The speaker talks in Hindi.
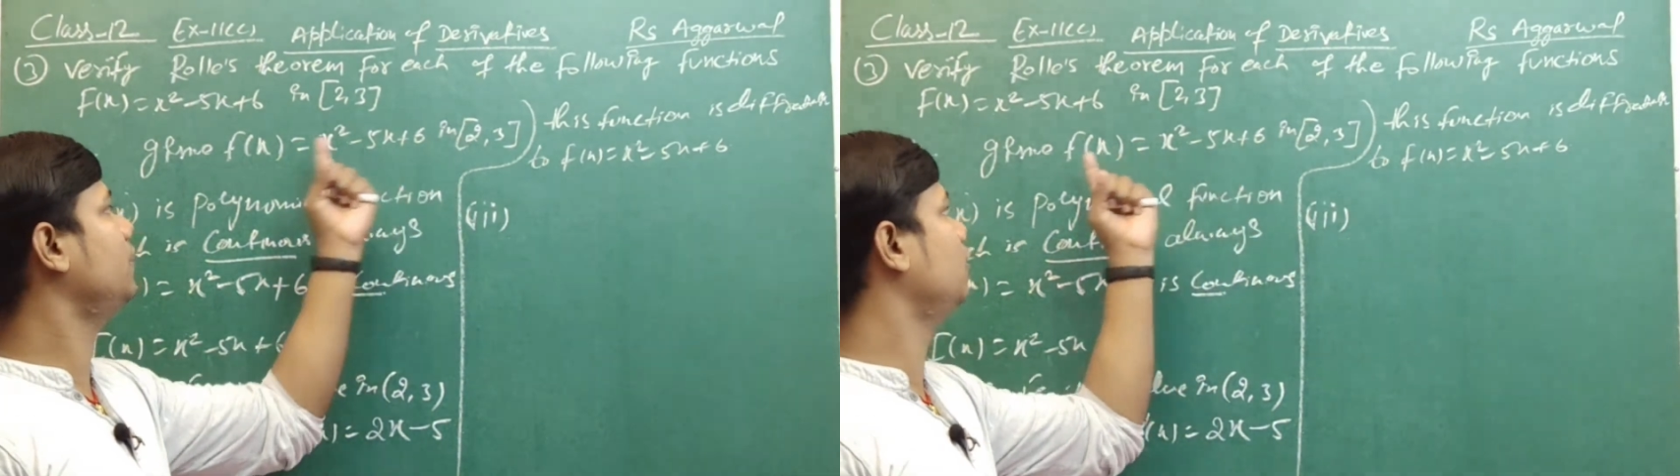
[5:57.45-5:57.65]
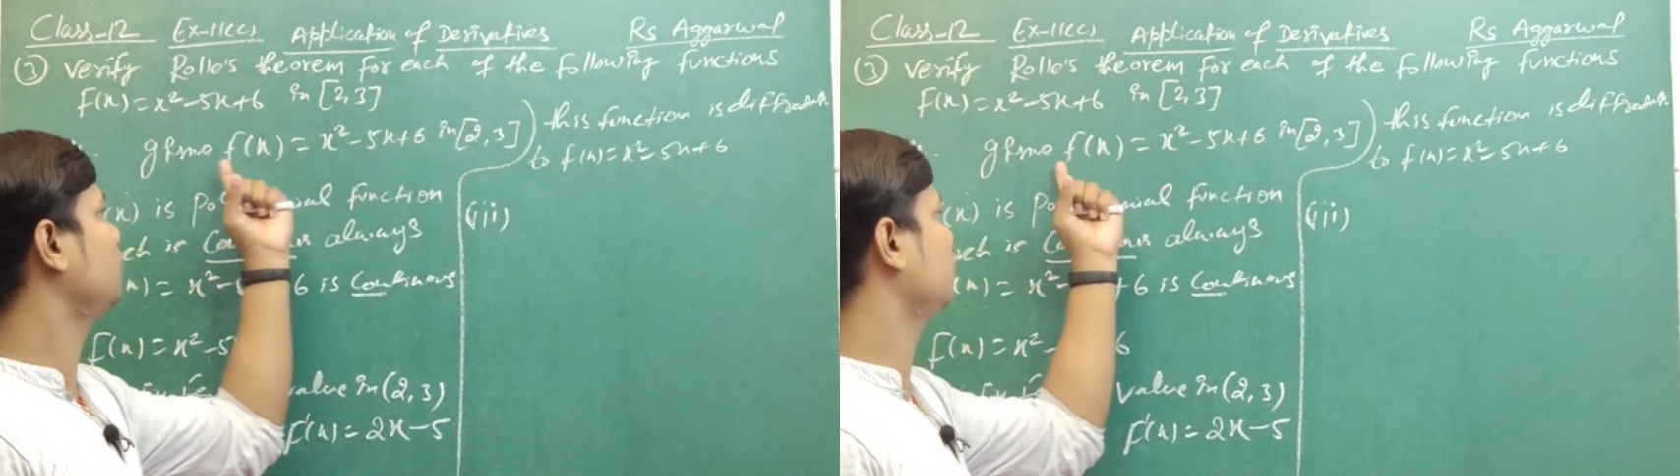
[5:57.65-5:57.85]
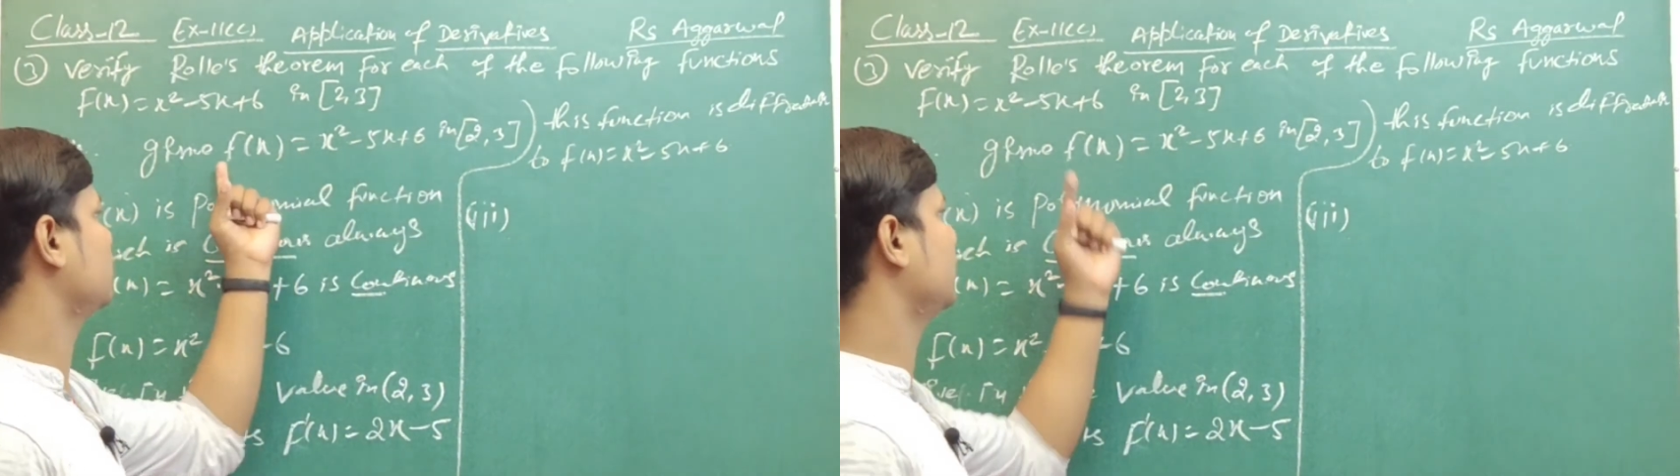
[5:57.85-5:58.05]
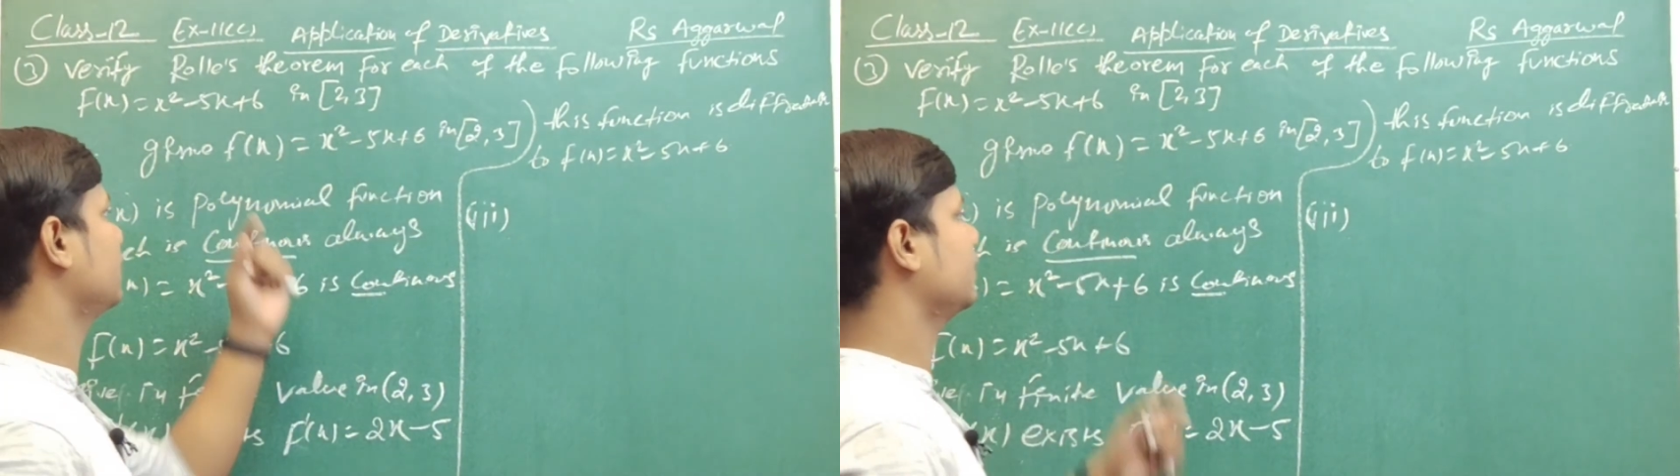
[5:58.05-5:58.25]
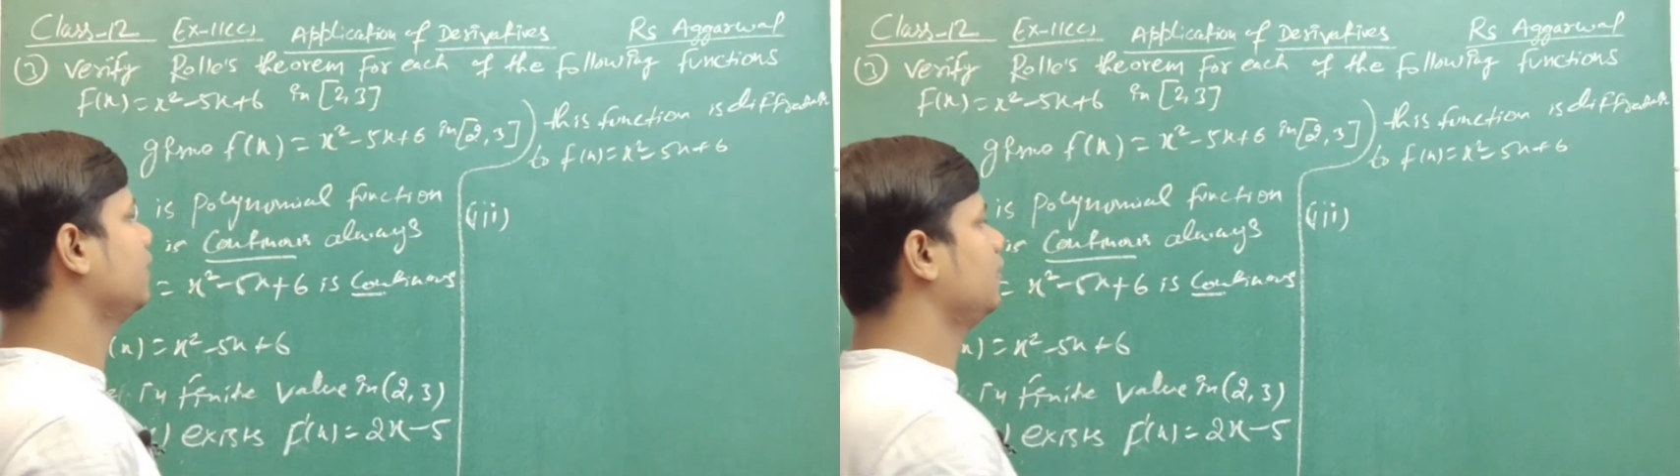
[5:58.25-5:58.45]
वैल्यू पुट
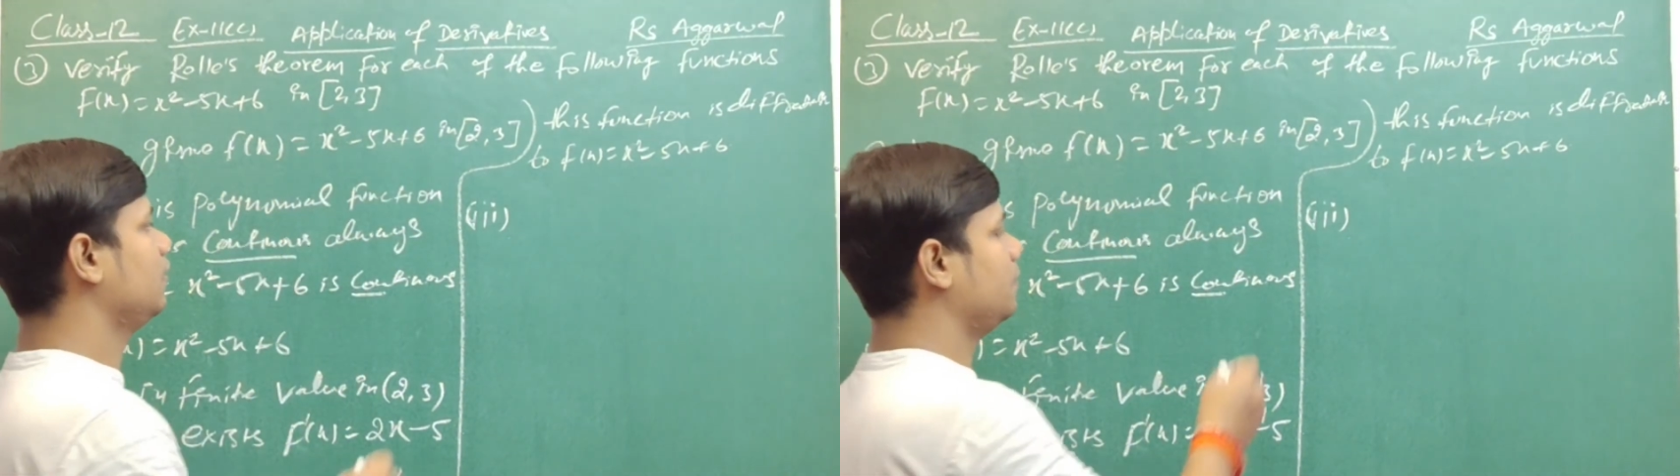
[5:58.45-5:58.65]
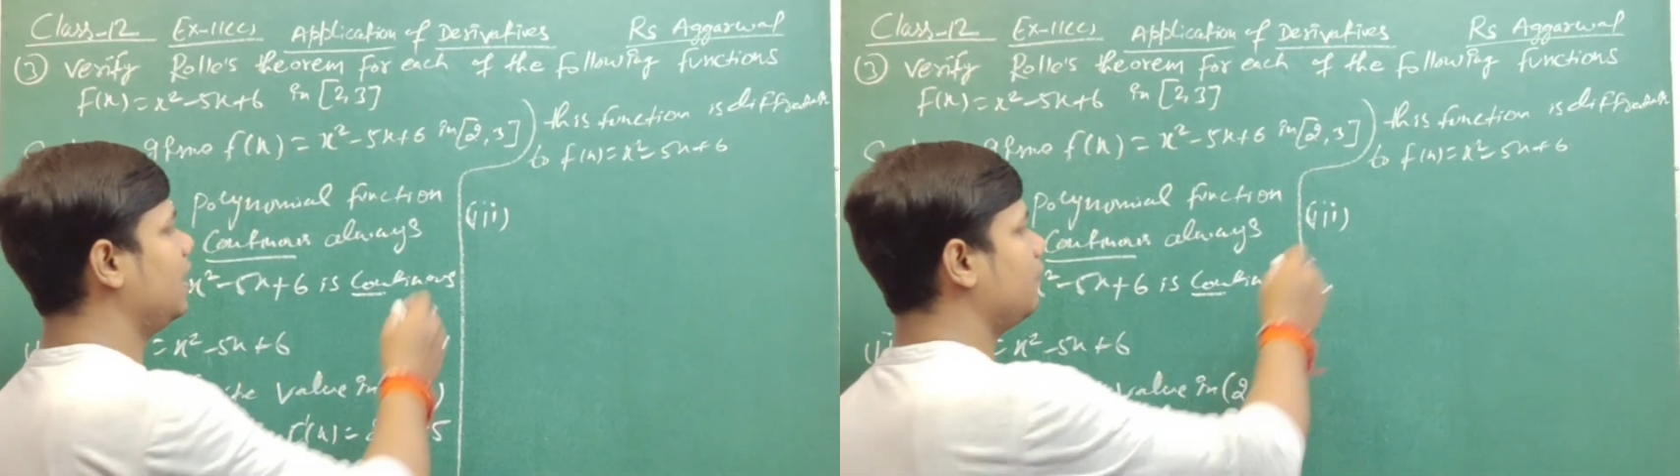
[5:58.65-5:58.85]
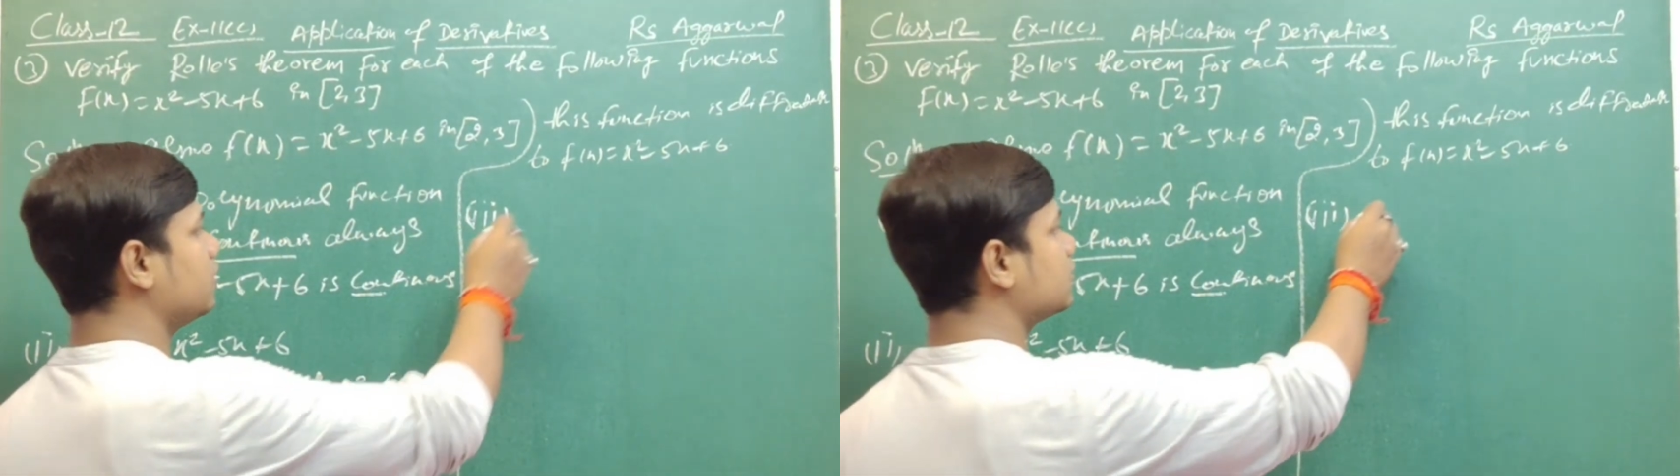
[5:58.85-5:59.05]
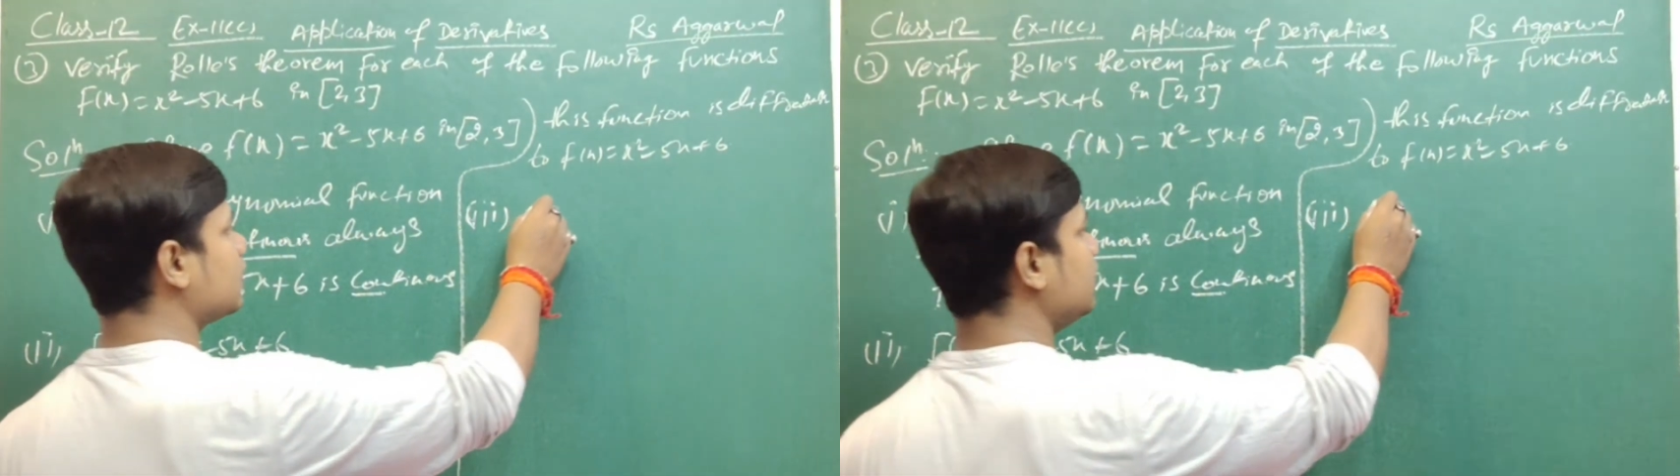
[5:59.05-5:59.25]
करेंगे पहले फंक्शन लिख